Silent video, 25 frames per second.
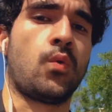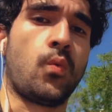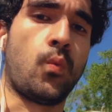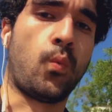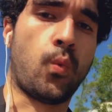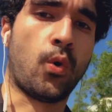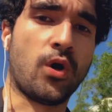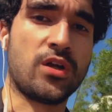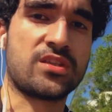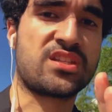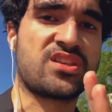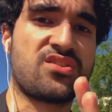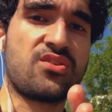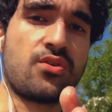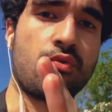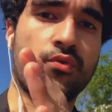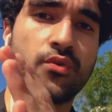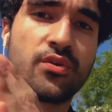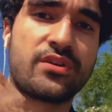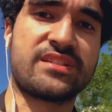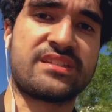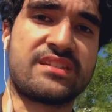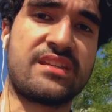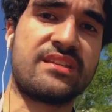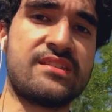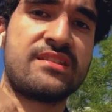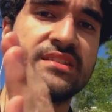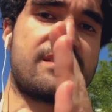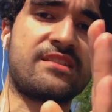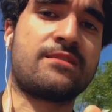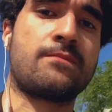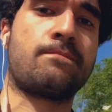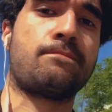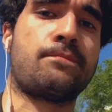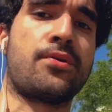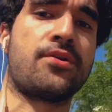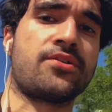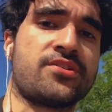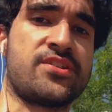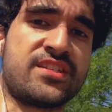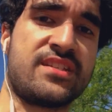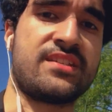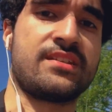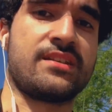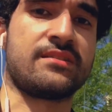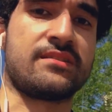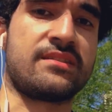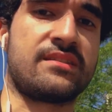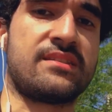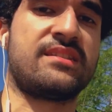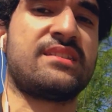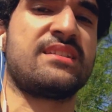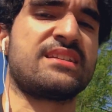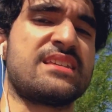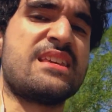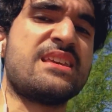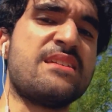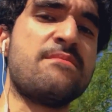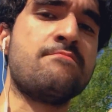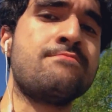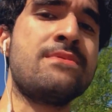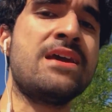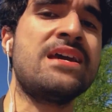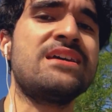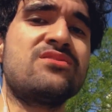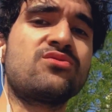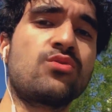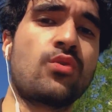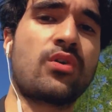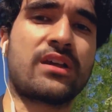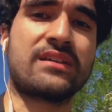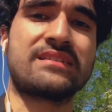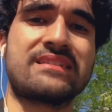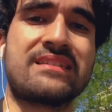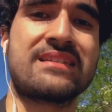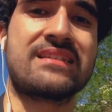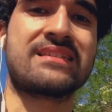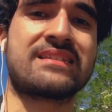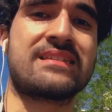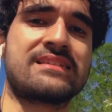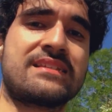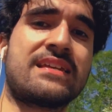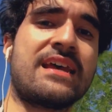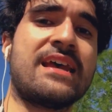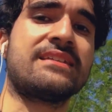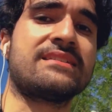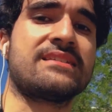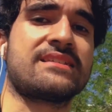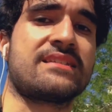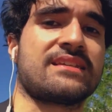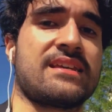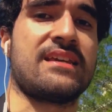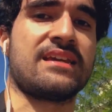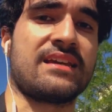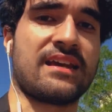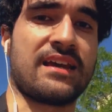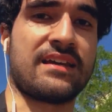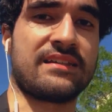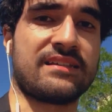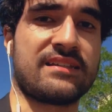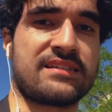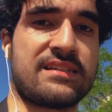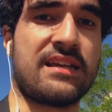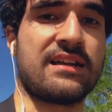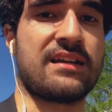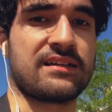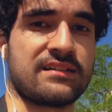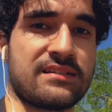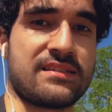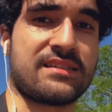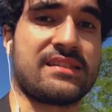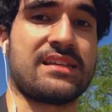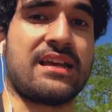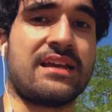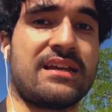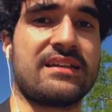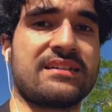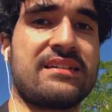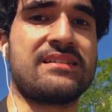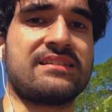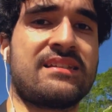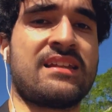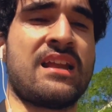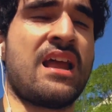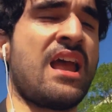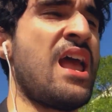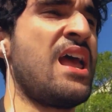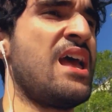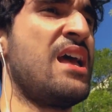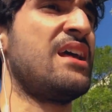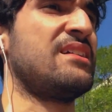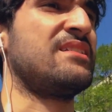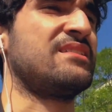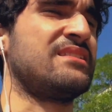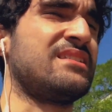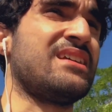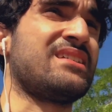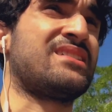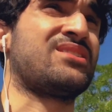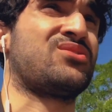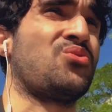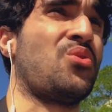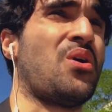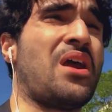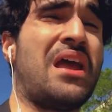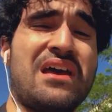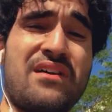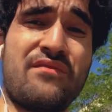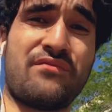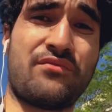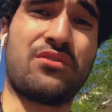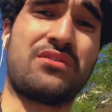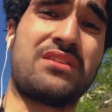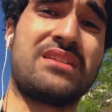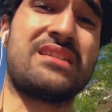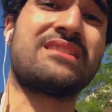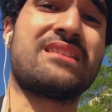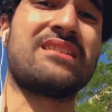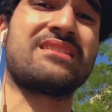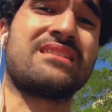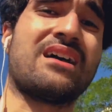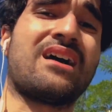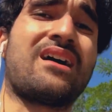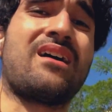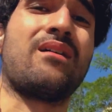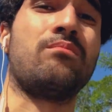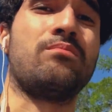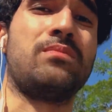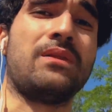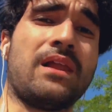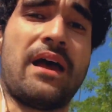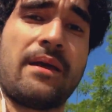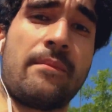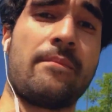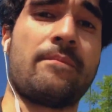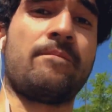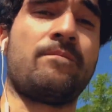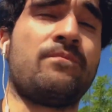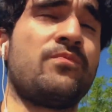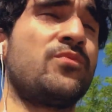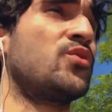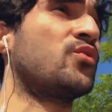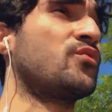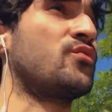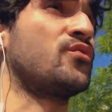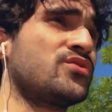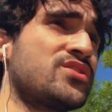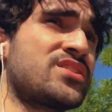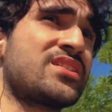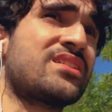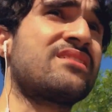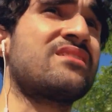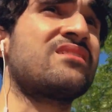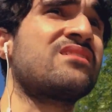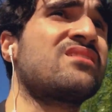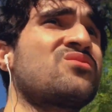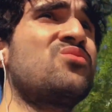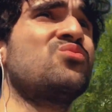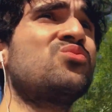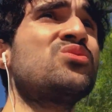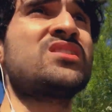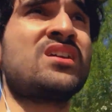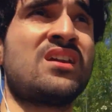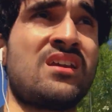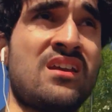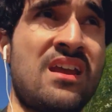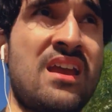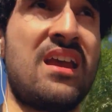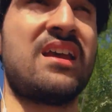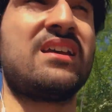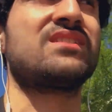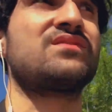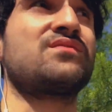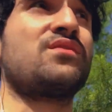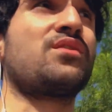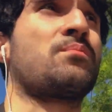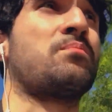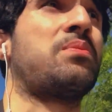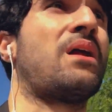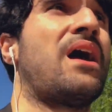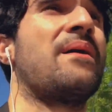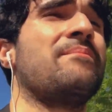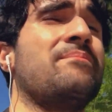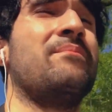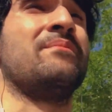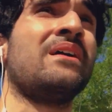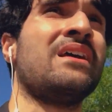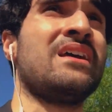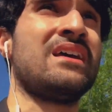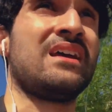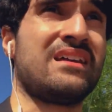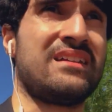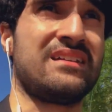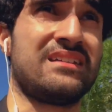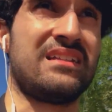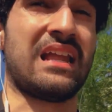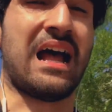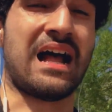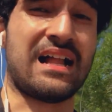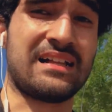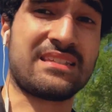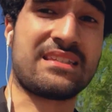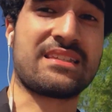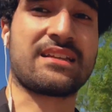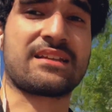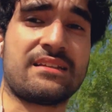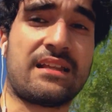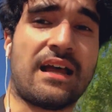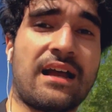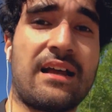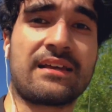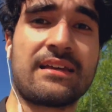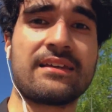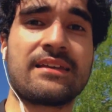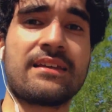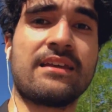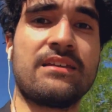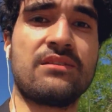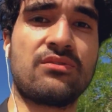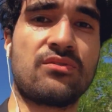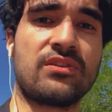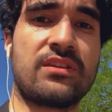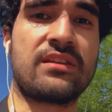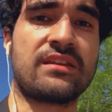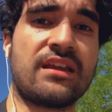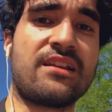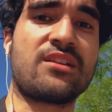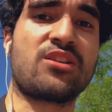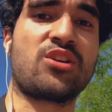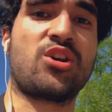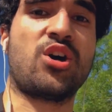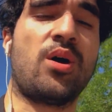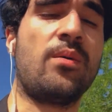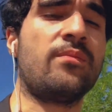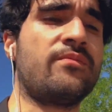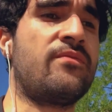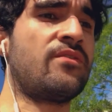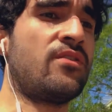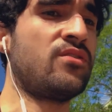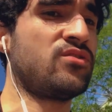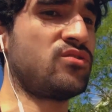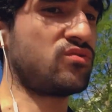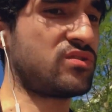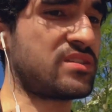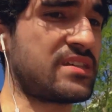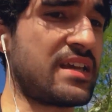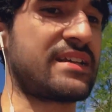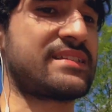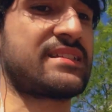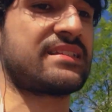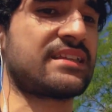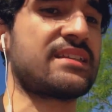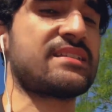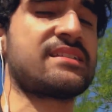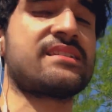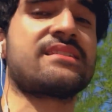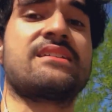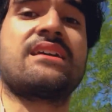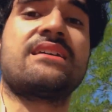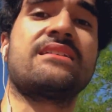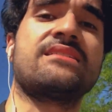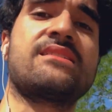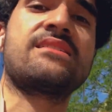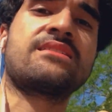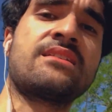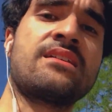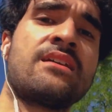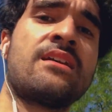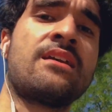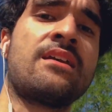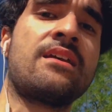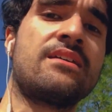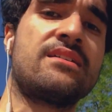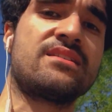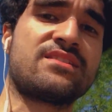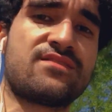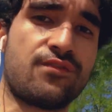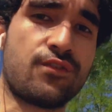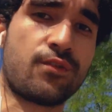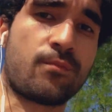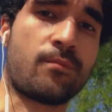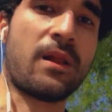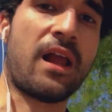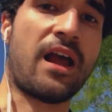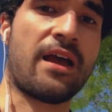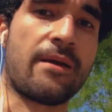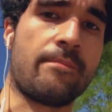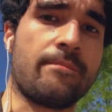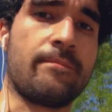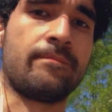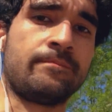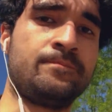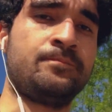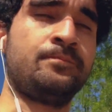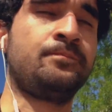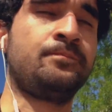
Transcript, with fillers: What you resist persists. Je mehr du Resistenz gegen eine Sache zeigst, desto eher wird diese Sache bleiben. Fühlt sich nicht gut, es wird bleiben. All diese Gedanken gehen durch deinen Kopf, du zeigst Resistenz, es wird bleiben.